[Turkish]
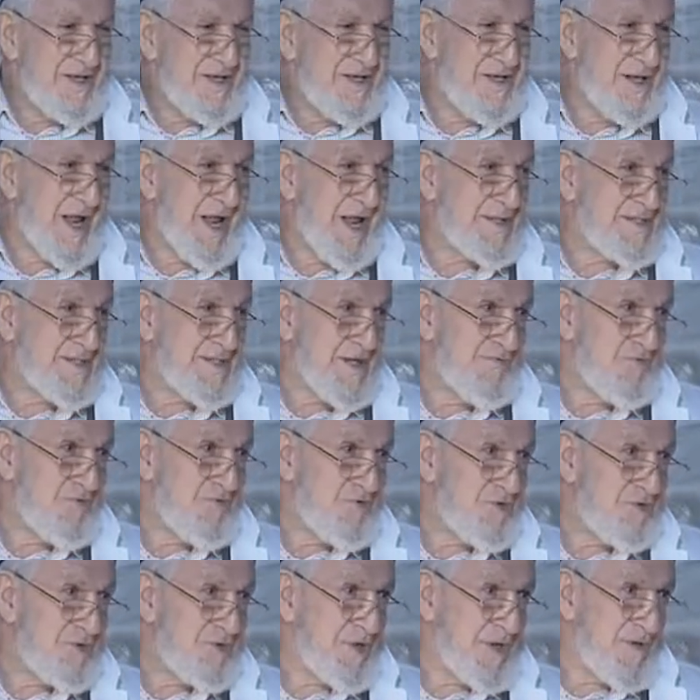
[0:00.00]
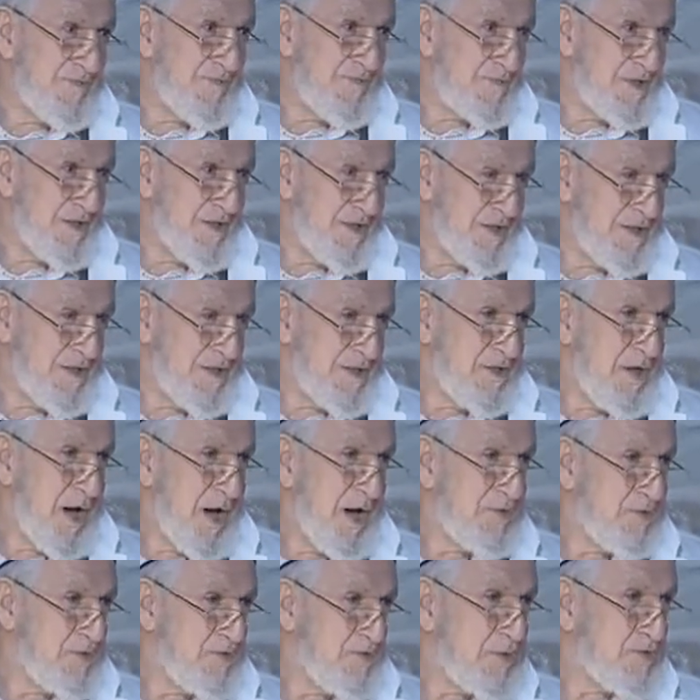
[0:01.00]
Girersen vurur herif seni.
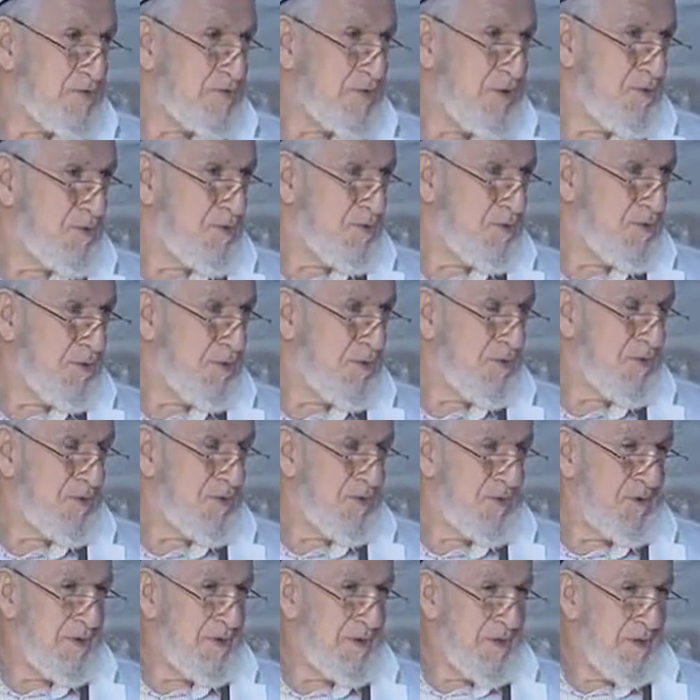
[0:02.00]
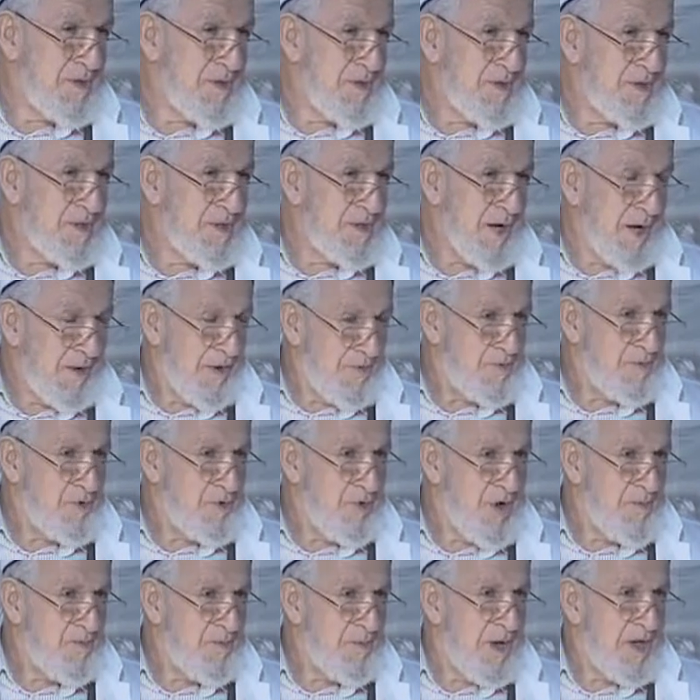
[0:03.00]
Kanunda sormuyor. Avlıyor
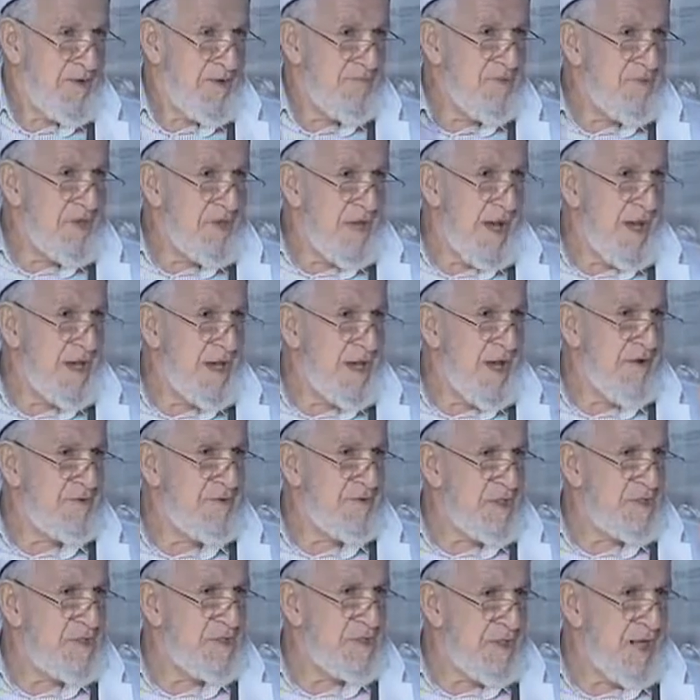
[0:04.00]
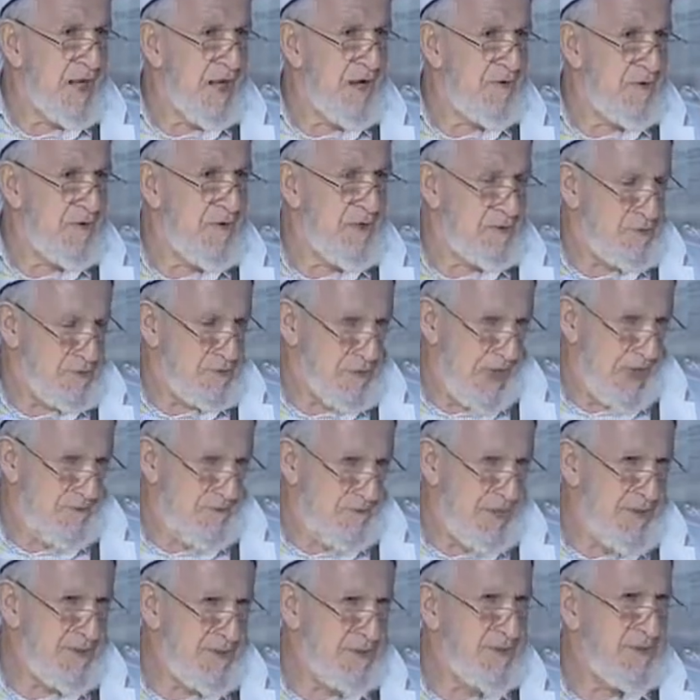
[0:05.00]
ama herifin her evde silah var.
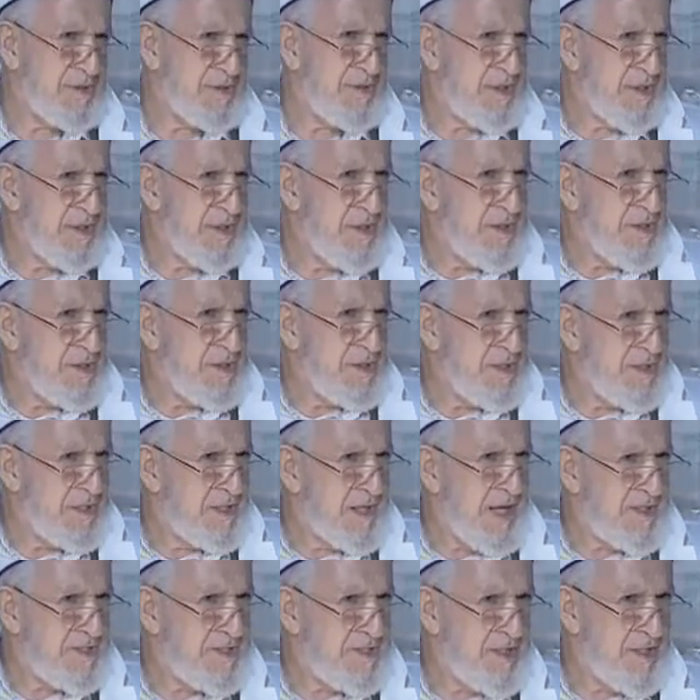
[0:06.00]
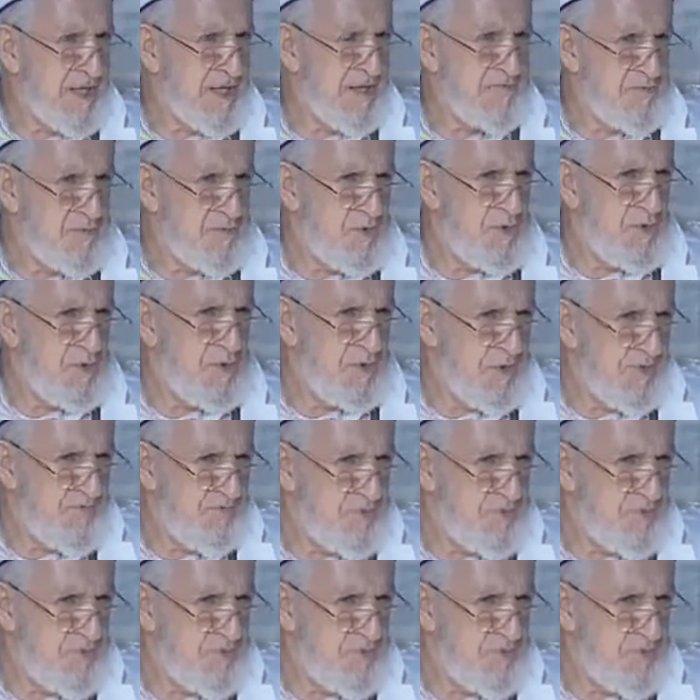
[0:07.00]
Serbest. Girersen herif mülküne